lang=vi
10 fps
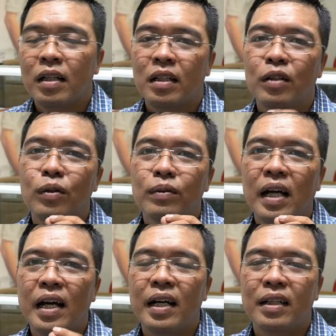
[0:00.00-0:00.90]
nếu chúng
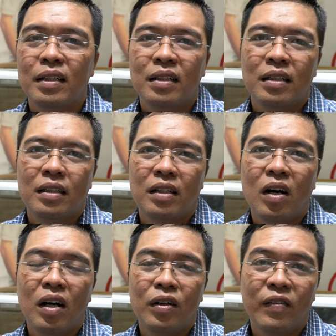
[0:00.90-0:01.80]
ta
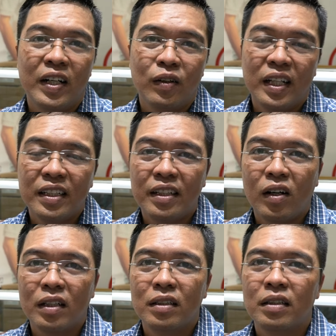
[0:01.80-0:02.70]
đo về
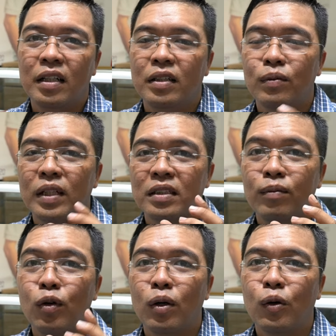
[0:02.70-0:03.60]
cholesterol thì chúng ta sẽ
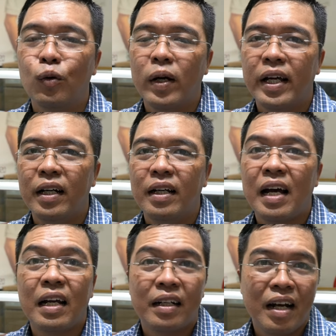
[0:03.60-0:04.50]
mua hũ que
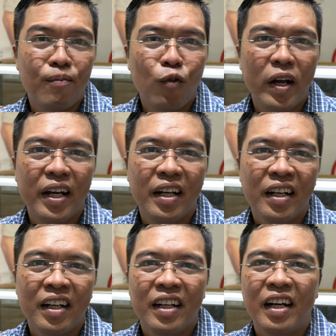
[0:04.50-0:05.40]
5 que
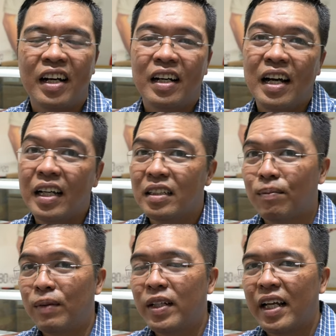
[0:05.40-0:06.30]
à,
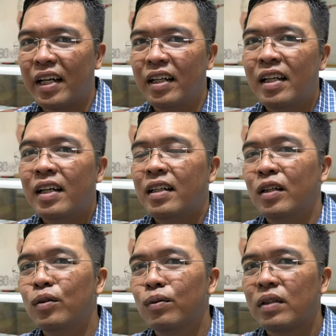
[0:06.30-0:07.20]
270 ngàn
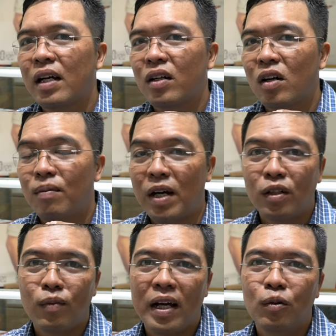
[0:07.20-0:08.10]
nếu chúng ta đo mở
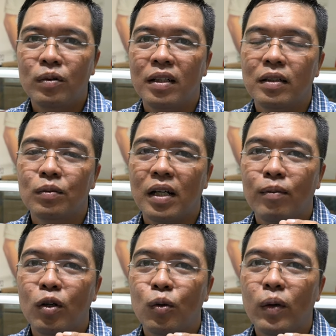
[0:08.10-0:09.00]
trong máu thì chúng ta
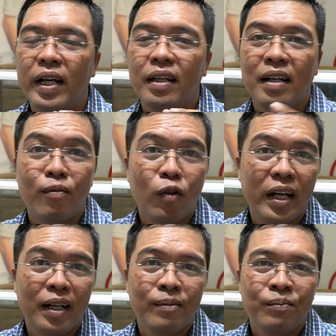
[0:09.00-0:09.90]
mua hũ que 5
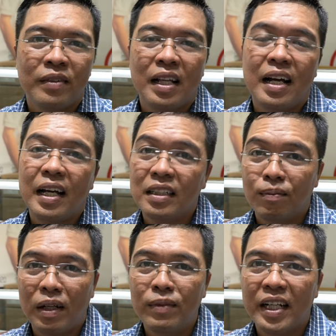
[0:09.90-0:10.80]
que là
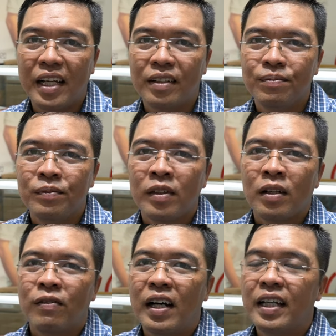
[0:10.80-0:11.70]
270 ngàn
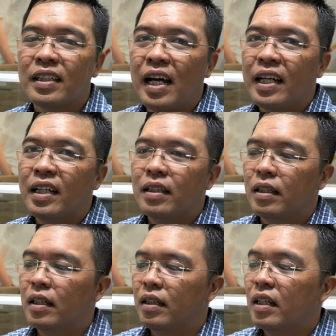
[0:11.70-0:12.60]
và hiện tại á,
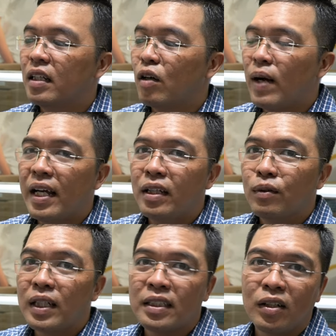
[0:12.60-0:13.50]
thì đi theo máy
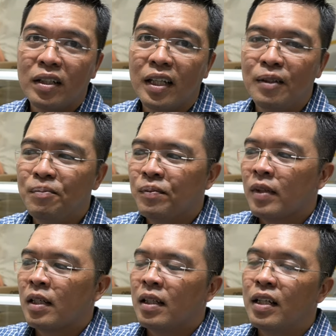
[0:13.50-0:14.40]
chúng ta sẽ có gì
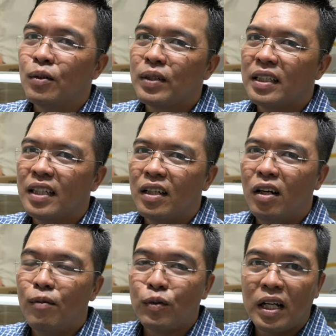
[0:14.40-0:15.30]
thì chúng ta sẽ
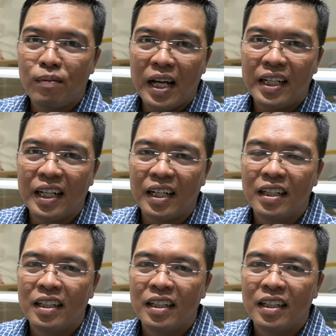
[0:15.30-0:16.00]
có một thân máy nè